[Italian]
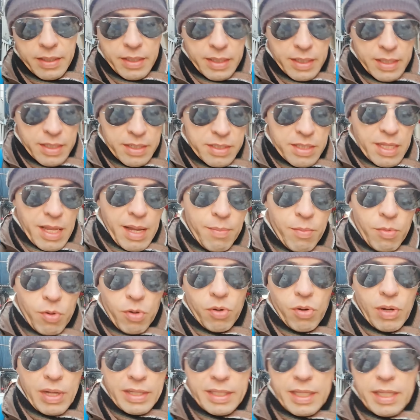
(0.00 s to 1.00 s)

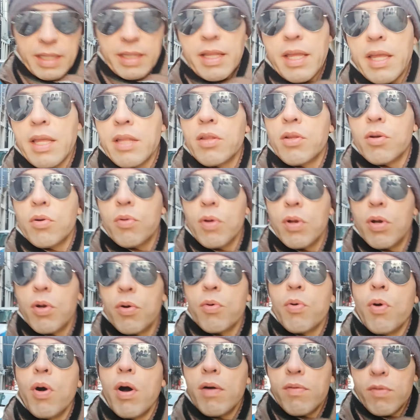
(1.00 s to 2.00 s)
stiamo attendendo quello
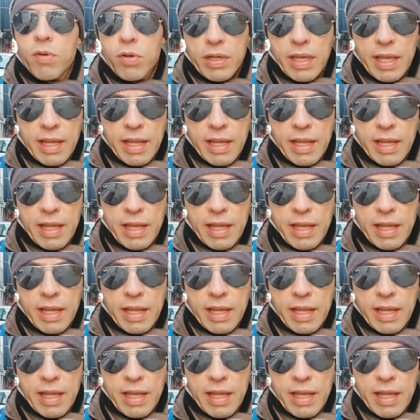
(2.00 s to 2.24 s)
nuovo che